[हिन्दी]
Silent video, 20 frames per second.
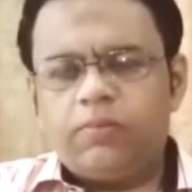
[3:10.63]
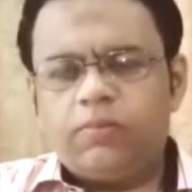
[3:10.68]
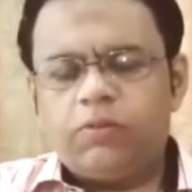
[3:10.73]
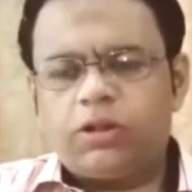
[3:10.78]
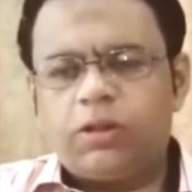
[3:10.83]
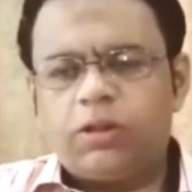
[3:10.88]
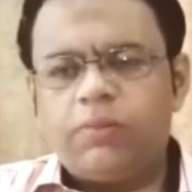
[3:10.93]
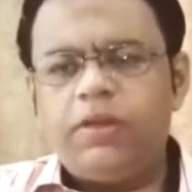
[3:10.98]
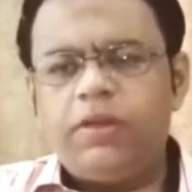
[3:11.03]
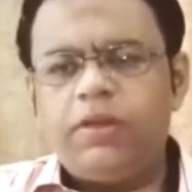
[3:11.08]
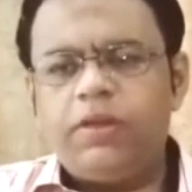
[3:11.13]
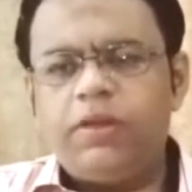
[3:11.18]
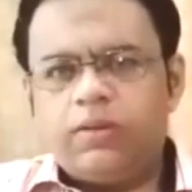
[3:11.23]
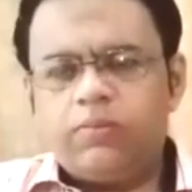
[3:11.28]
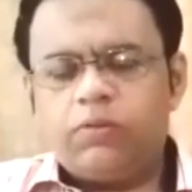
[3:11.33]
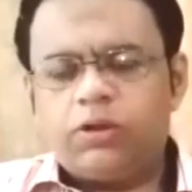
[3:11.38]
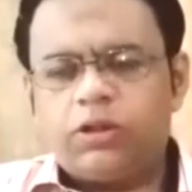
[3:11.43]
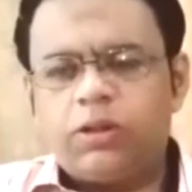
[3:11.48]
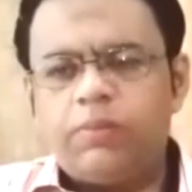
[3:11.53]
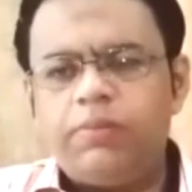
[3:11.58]
मुस्लिम लीग
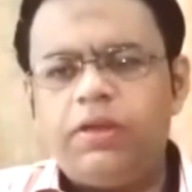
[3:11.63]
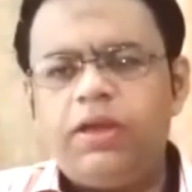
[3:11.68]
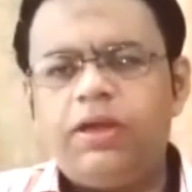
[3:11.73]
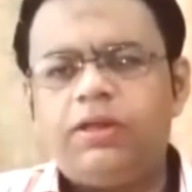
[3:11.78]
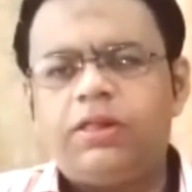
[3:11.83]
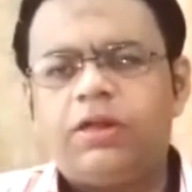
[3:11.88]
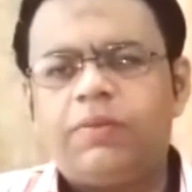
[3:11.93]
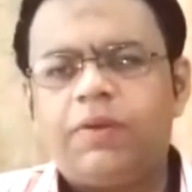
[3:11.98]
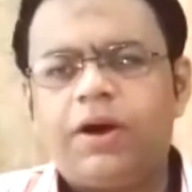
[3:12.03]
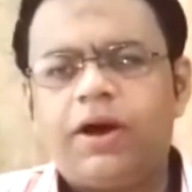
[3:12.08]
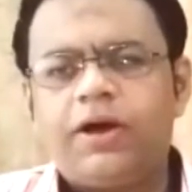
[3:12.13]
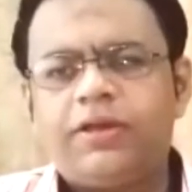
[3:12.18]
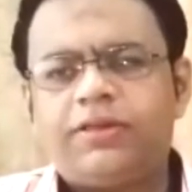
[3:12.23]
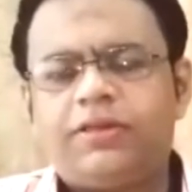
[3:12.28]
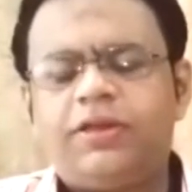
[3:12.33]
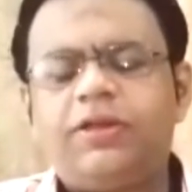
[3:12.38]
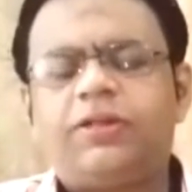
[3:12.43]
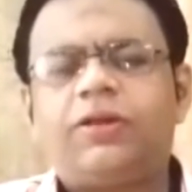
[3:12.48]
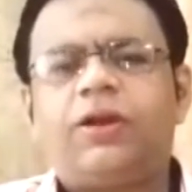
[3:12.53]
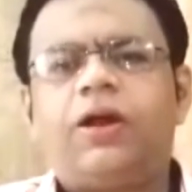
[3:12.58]
मुस्लिम लीग
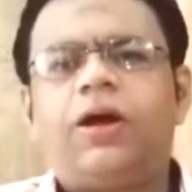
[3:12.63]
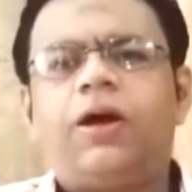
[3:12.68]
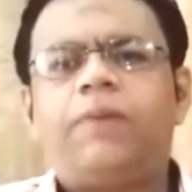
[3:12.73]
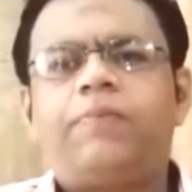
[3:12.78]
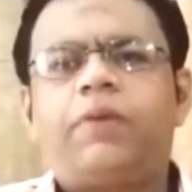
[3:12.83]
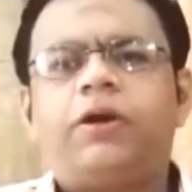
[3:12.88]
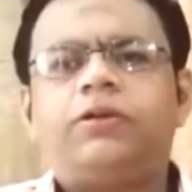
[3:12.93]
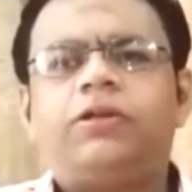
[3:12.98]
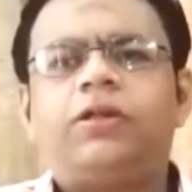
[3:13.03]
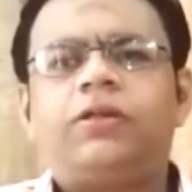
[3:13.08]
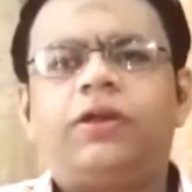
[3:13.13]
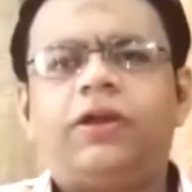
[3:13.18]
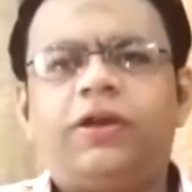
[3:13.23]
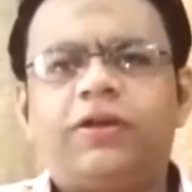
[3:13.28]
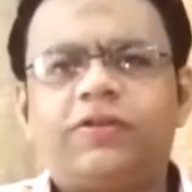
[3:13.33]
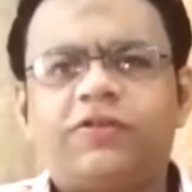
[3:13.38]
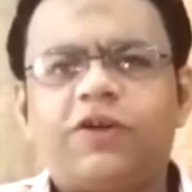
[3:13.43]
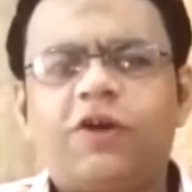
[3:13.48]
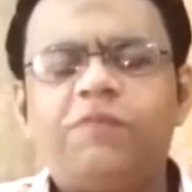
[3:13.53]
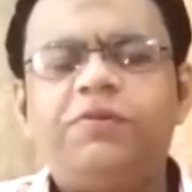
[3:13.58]
नवाज की तरह पाकिस्तान
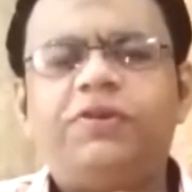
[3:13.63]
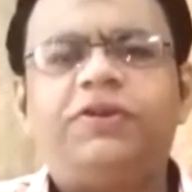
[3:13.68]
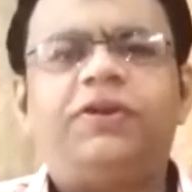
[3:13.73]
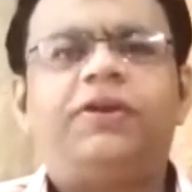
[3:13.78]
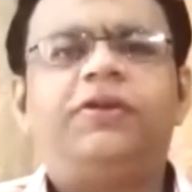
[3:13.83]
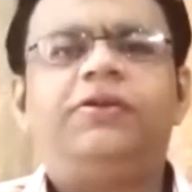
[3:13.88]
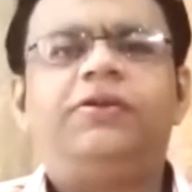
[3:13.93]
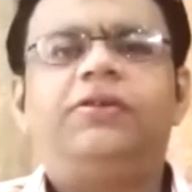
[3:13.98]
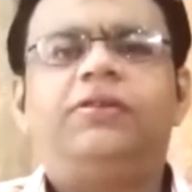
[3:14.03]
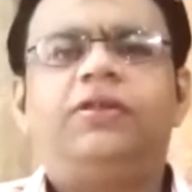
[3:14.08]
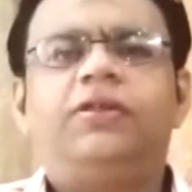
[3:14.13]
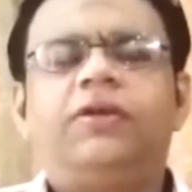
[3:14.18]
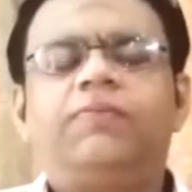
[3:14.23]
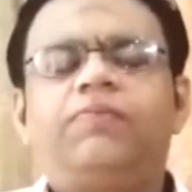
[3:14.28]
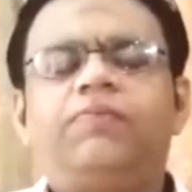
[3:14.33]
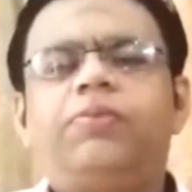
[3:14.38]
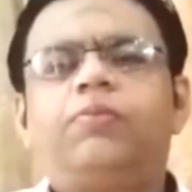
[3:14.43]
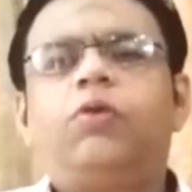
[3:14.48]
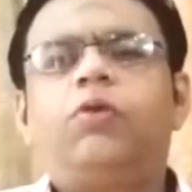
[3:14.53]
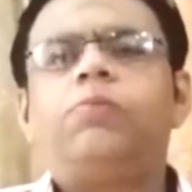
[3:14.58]
तहरीक इंसाफ भी सीटें जीतती
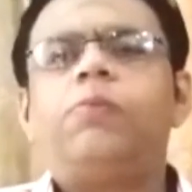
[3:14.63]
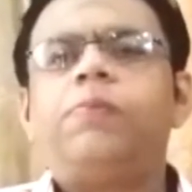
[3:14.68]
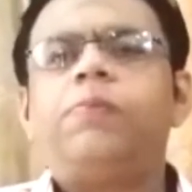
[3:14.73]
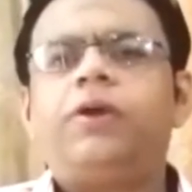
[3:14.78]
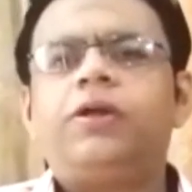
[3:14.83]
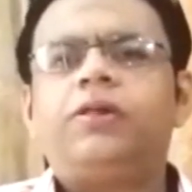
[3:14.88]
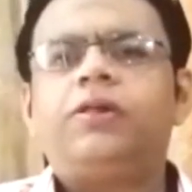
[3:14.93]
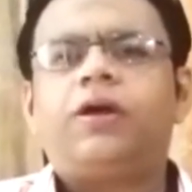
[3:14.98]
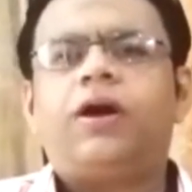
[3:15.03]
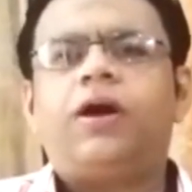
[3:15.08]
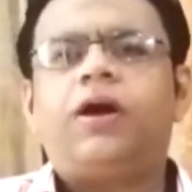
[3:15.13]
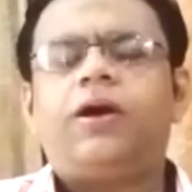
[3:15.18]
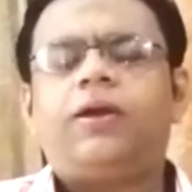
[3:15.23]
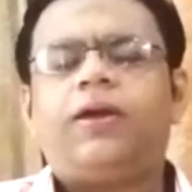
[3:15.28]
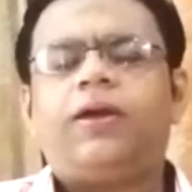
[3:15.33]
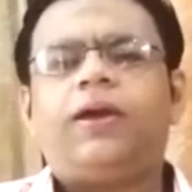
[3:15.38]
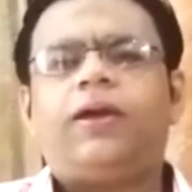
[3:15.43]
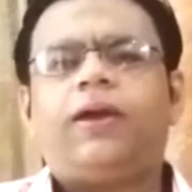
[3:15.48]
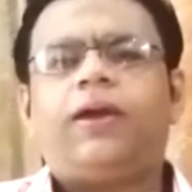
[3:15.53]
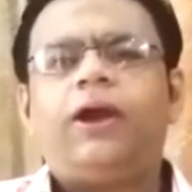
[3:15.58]
बहुत मुमकिन था
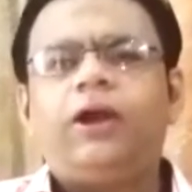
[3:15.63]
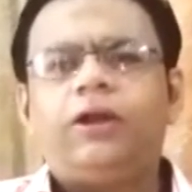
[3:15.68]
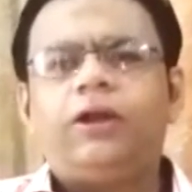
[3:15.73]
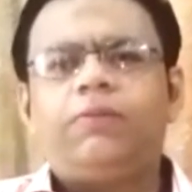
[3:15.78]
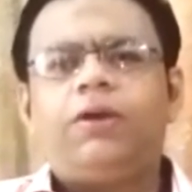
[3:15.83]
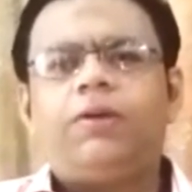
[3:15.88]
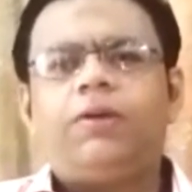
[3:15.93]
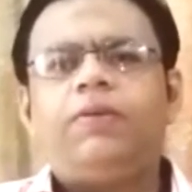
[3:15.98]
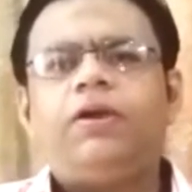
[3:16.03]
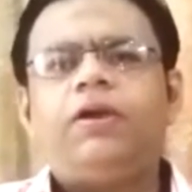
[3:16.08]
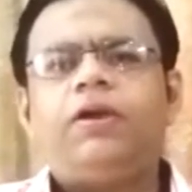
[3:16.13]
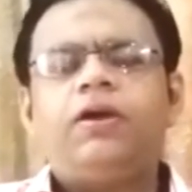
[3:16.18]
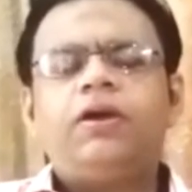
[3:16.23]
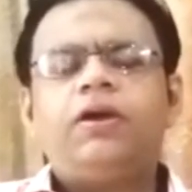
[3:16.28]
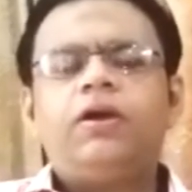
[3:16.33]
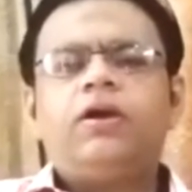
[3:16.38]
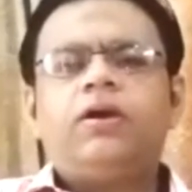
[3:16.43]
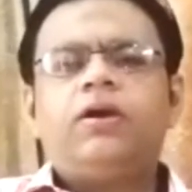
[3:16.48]
कि कैंट में भी